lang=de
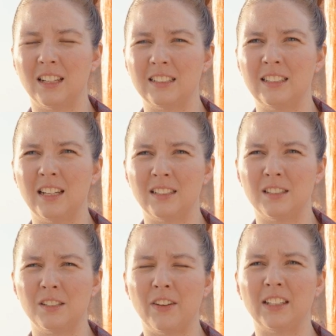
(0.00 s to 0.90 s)
äh, die
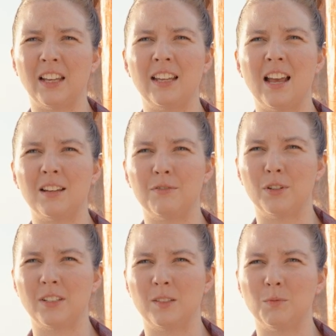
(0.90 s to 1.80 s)
letzten zwei, drei Jahre
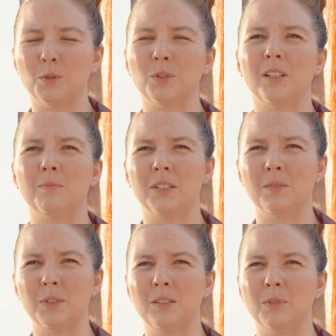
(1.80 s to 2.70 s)
vor seinem Tod
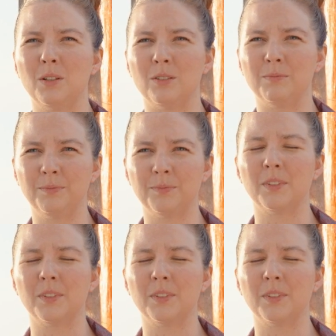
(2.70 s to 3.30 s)
Epilepsie bekommen